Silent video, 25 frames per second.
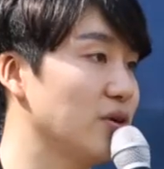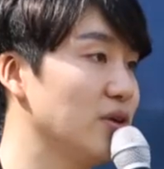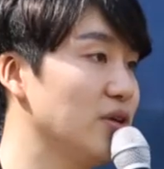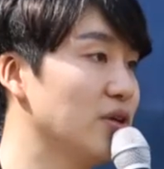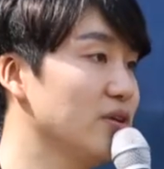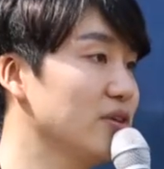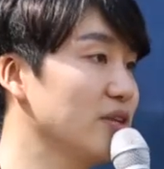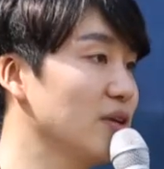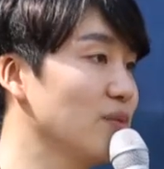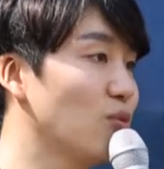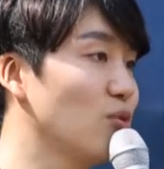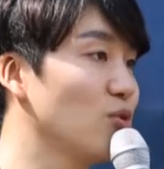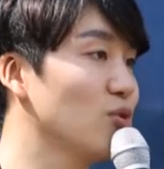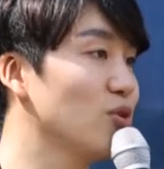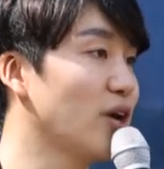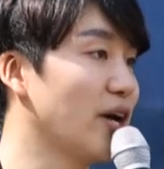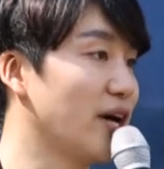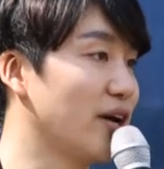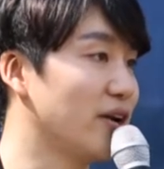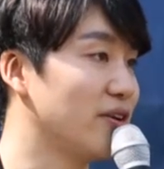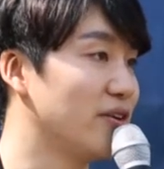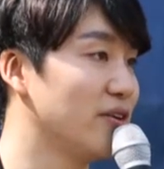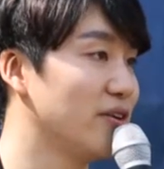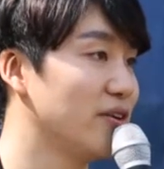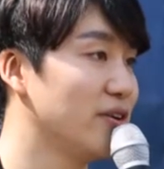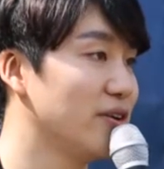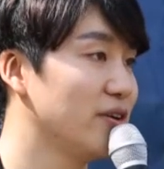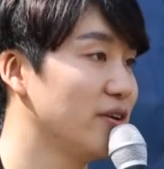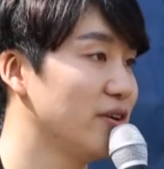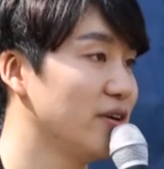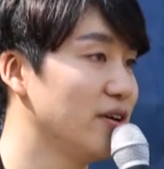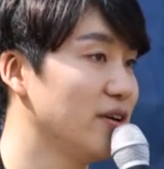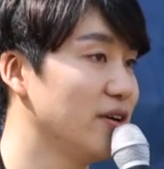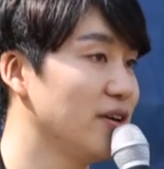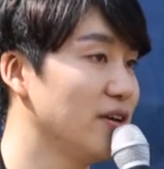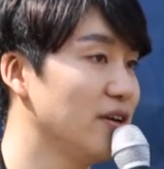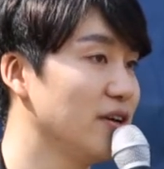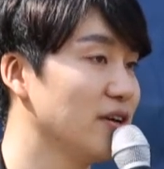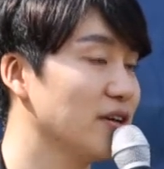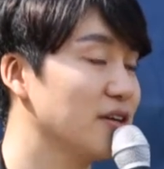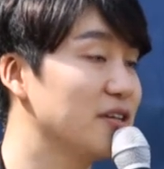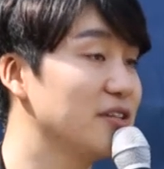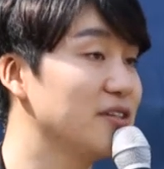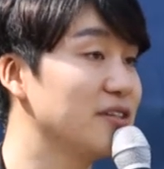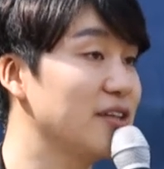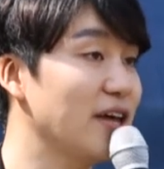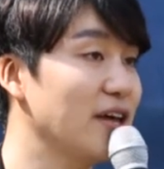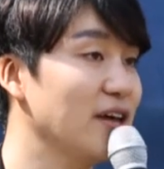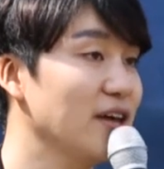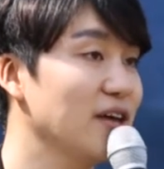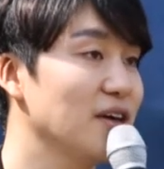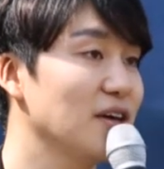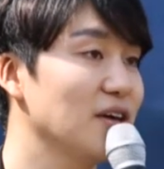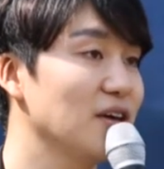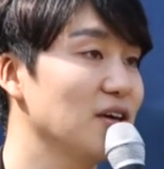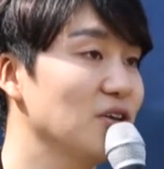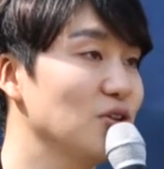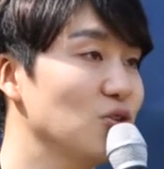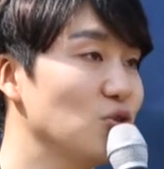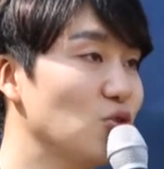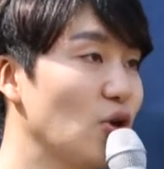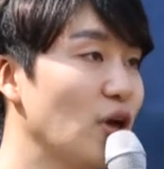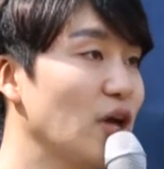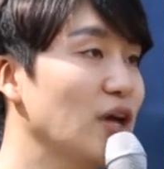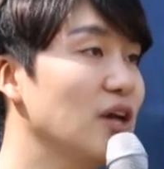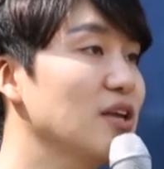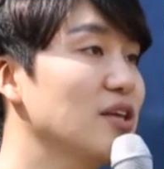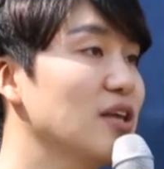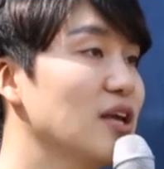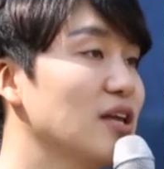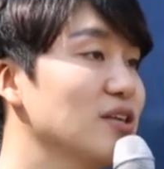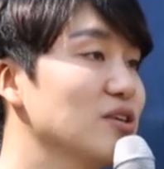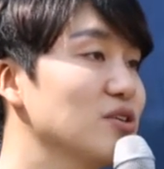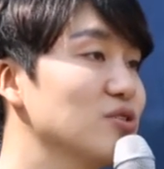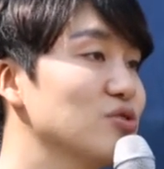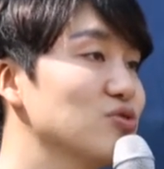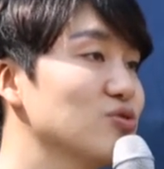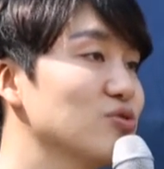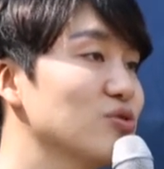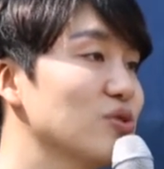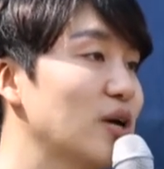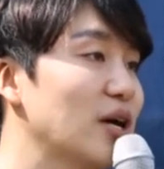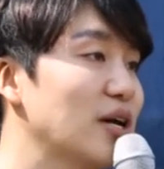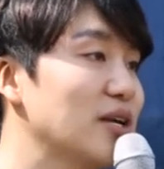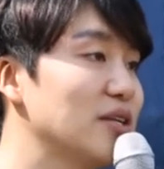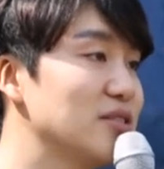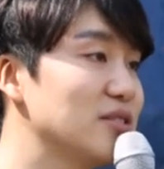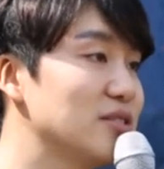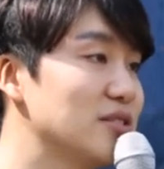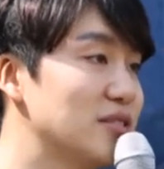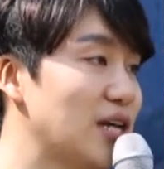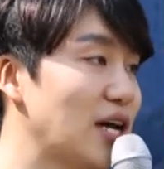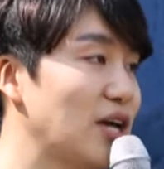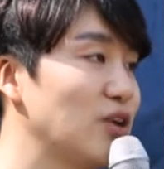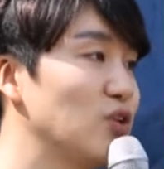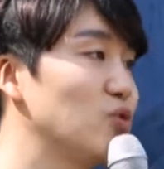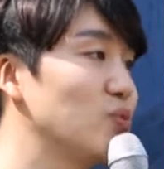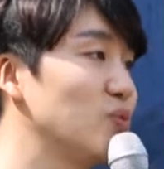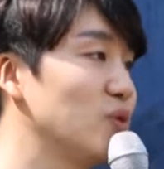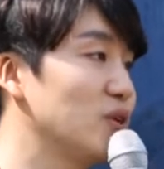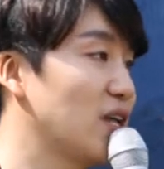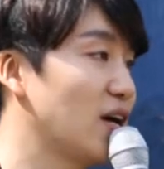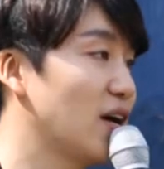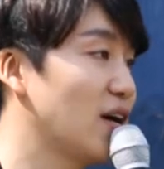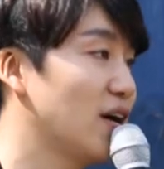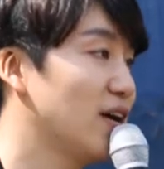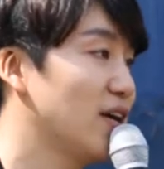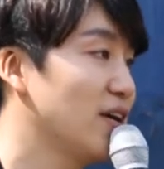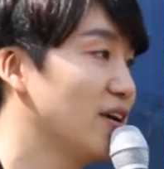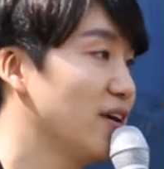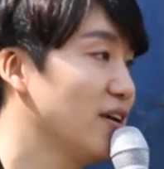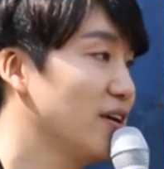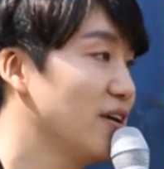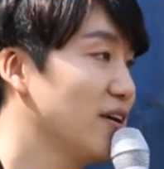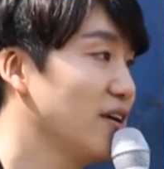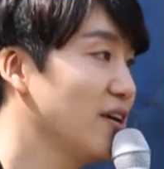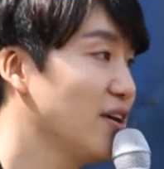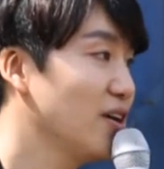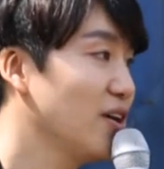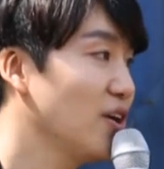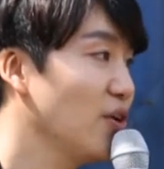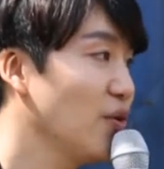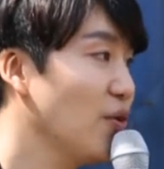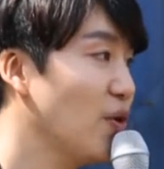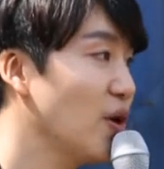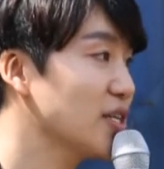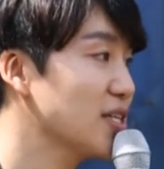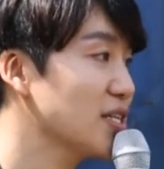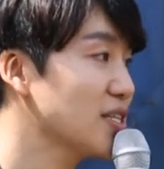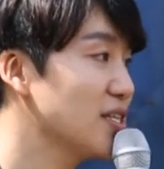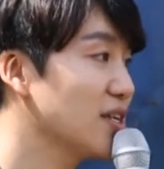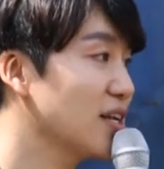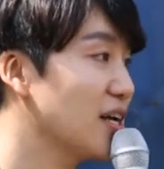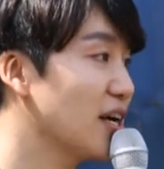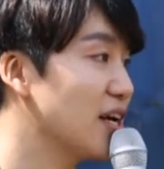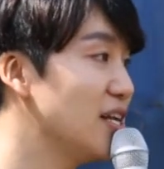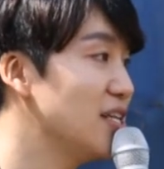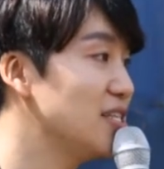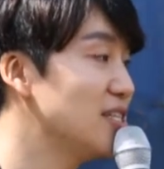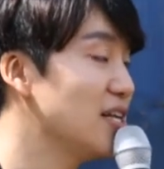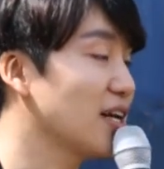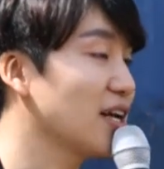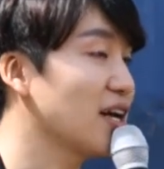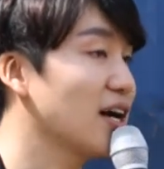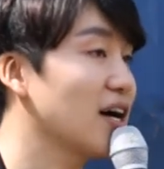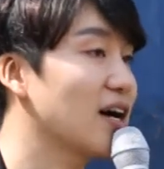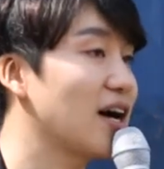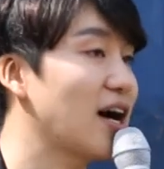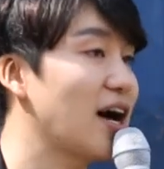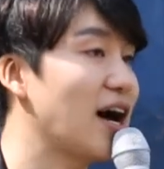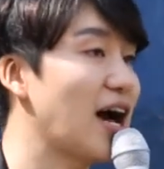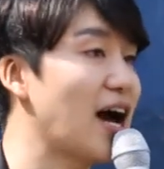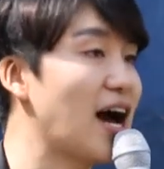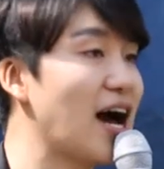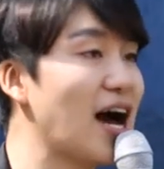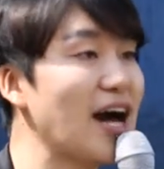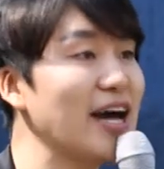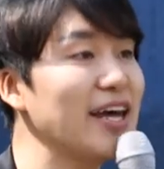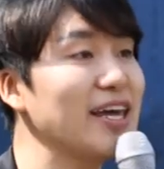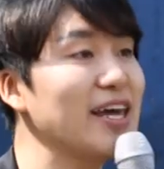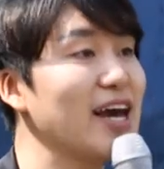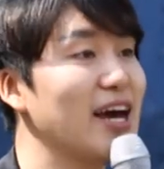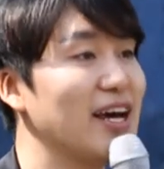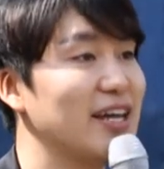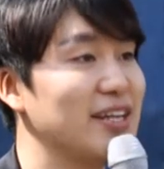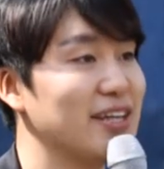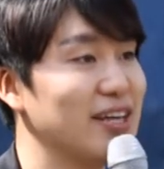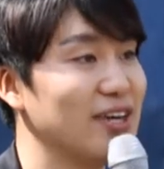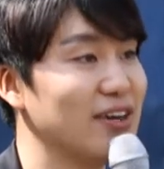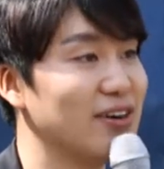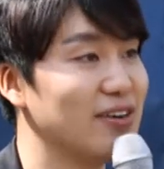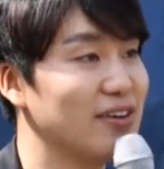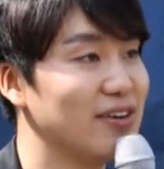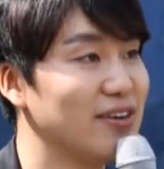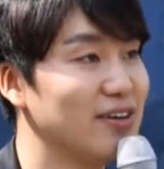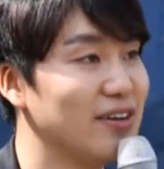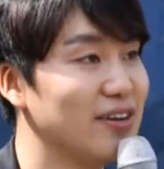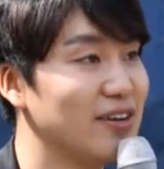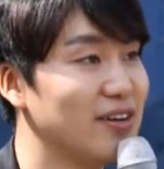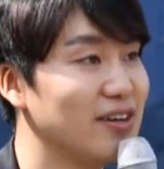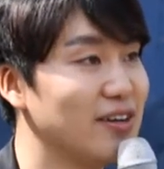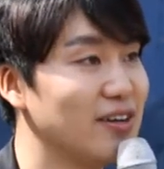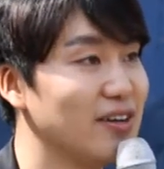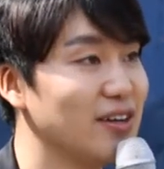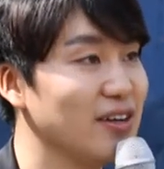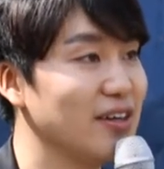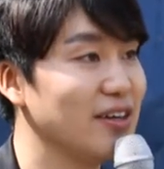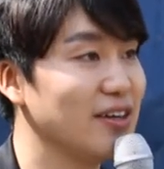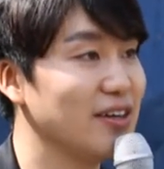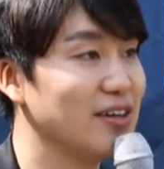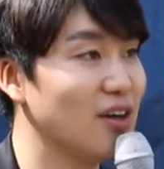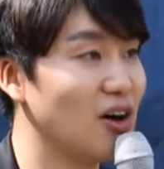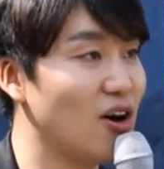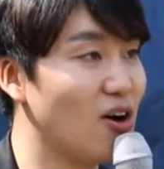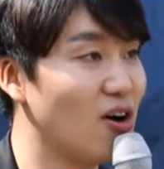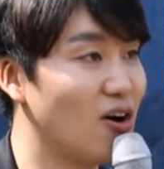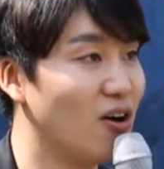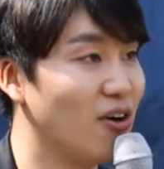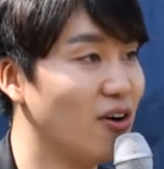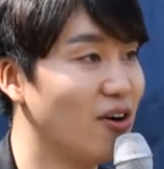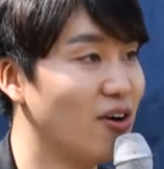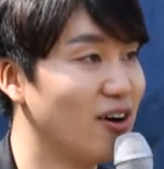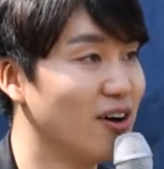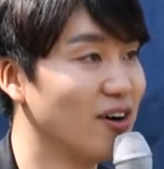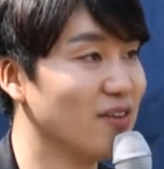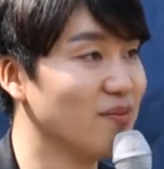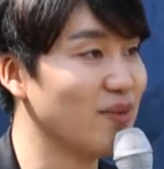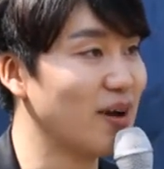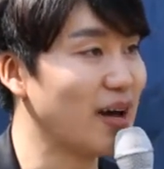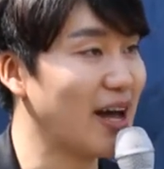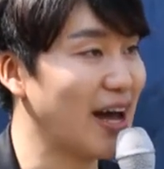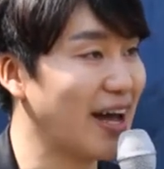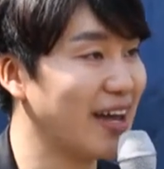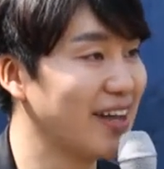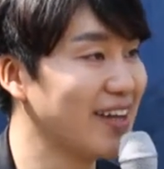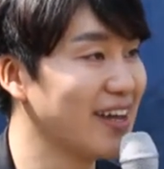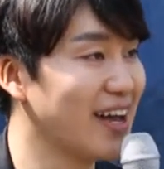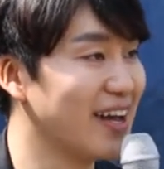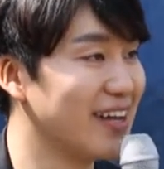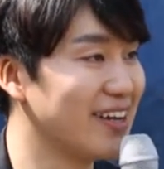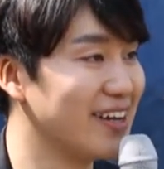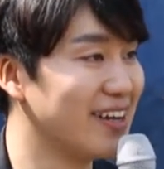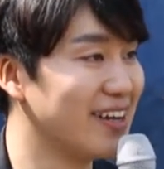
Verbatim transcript: 이런데 못 와요. 근데 퇴근하는 순간 자유입니다. 회사 생각, 일 생각 아예 안 해요. 영. 음, 아예 안